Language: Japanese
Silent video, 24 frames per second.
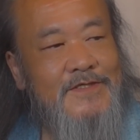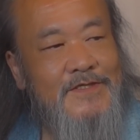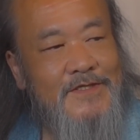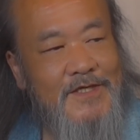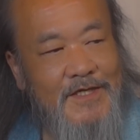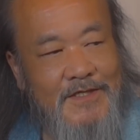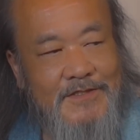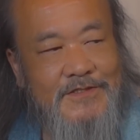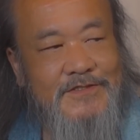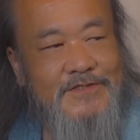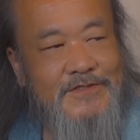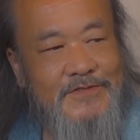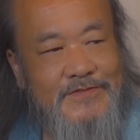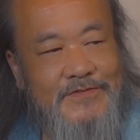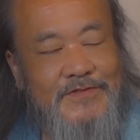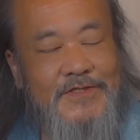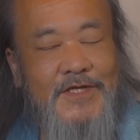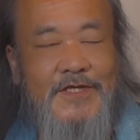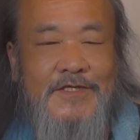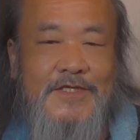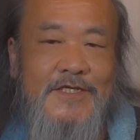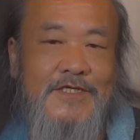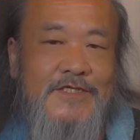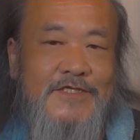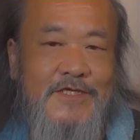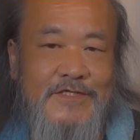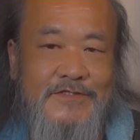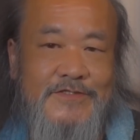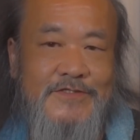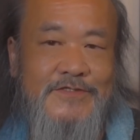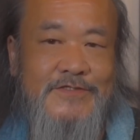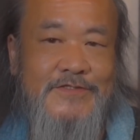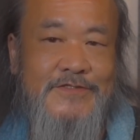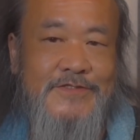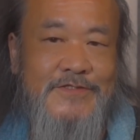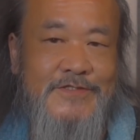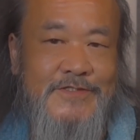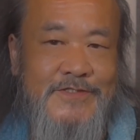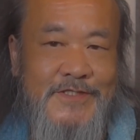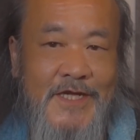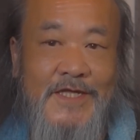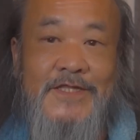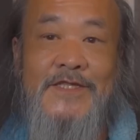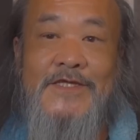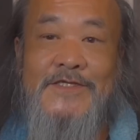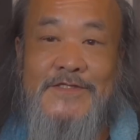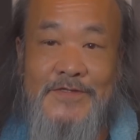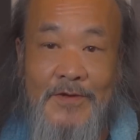が作った T シャツ
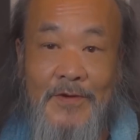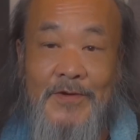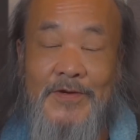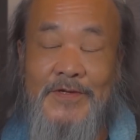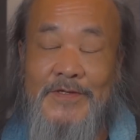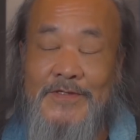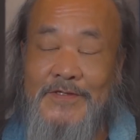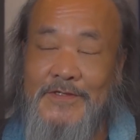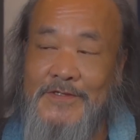なんですよ